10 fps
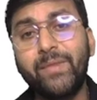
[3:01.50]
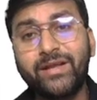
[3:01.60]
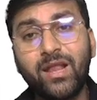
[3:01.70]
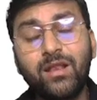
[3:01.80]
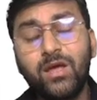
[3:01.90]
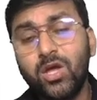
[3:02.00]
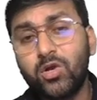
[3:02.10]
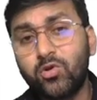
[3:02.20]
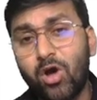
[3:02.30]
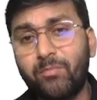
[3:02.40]
মেটাল
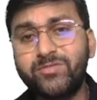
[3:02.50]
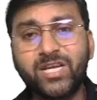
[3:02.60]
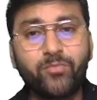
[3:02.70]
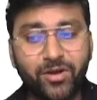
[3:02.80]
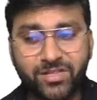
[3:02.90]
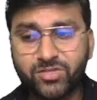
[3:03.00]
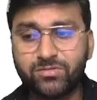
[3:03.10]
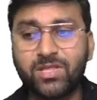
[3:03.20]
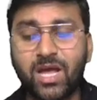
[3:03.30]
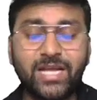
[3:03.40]
কোনো অবজেক্ট বডিতে যদি
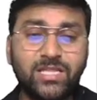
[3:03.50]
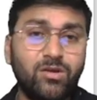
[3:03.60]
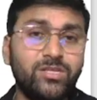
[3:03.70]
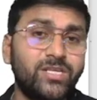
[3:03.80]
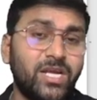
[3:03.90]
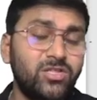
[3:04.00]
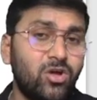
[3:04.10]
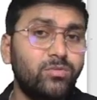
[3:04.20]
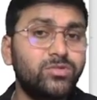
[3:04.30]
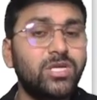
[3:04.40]
থাকে তাহলে সেটা কিন্তু
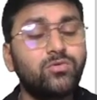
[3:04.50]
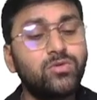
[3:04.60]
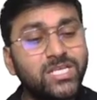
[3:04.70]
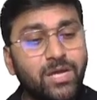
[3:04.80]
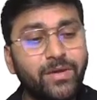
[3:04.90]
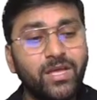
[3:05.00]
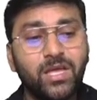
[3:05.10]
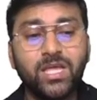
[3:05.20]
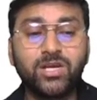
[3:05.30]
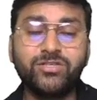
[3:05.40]
অবশ্যই খুলে যাবে
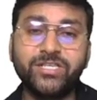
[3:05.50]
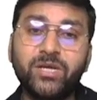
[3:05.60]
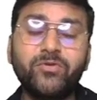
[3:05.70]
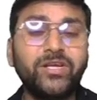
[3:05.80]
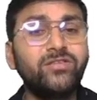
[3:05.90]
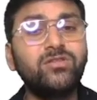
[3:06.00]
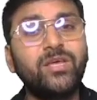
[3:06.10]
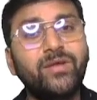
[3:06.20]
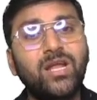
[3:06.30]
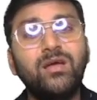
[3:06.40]
কারণ সেটা পরে কিন্তু
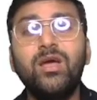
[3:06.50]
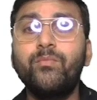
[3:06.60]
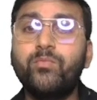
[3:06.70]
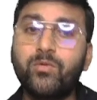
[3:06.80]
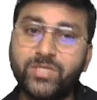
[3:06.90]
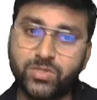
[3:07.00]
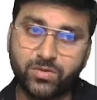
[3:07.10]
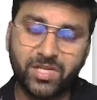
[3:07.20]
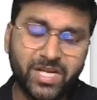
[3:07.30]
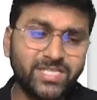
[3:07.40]
দেবে না প্রবেশ
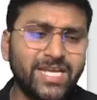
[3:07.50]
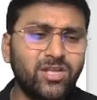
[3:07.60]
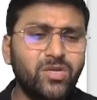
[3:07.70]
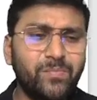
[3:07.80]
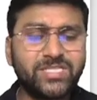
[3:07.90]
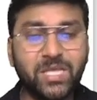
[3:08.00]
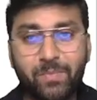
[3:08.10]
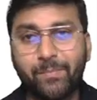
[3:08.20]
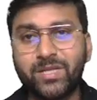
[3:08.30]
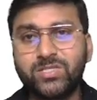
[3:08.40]
করতে ঠিক আছে এগুলো হচ্ছে বেসিক
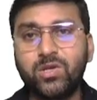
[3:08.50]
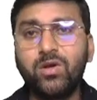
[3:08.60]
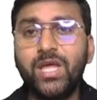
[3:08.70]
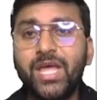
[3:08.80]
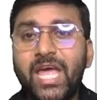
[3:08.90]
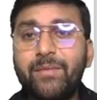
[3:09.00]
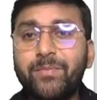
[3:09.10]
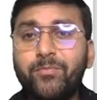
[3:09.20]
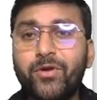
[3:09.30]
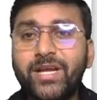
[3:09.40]
ব্যাপার ছিল এবার
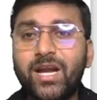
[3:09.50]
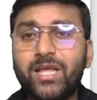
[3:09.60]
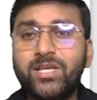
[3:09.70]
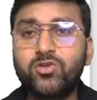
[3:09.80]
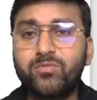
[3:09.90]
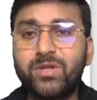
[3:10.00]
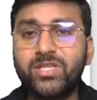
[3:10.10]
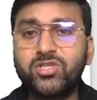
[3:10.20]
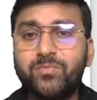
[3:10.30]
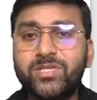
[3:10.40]
পরীক্ষাটা যেহেতু তোমরা
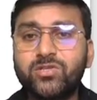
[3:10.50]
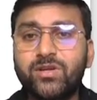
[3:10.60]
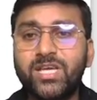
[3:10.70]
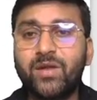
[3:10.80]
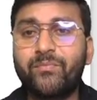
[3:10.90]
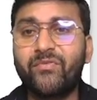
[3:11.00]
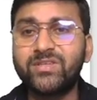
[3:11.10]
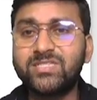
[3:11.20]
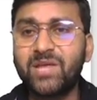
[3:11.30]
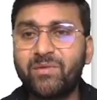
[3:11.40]
দিচ্ছ বিশেষ করে যারা
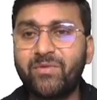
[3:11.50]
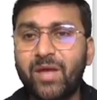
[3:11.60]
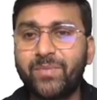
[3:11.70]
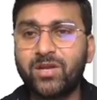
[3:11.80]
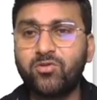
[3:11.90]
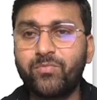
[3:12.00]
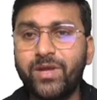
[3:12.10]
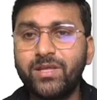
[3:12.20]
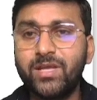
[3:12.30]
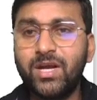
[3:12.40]
ফার্স্ট টাইম এবার অ্যাপিয়ার করবে
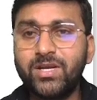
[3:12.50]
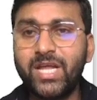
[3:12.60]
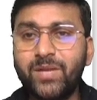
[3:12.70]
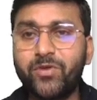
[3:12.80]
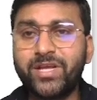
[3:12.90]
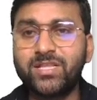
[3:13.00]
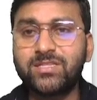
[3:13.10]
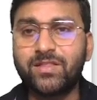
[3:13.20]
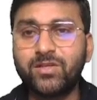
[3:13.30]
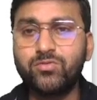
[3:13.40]
টেট পরীক্ষাতে
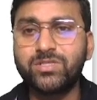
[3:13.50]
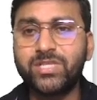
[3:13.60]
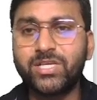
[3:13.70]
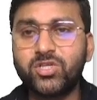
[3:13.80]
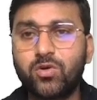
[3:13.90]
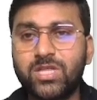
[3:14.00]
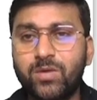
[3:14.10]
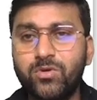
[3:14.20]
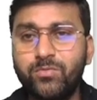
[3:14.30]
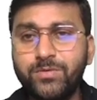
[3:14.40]
তাদের উদ্দেশ্যে কিছু কথা
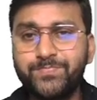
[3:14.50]
বলবো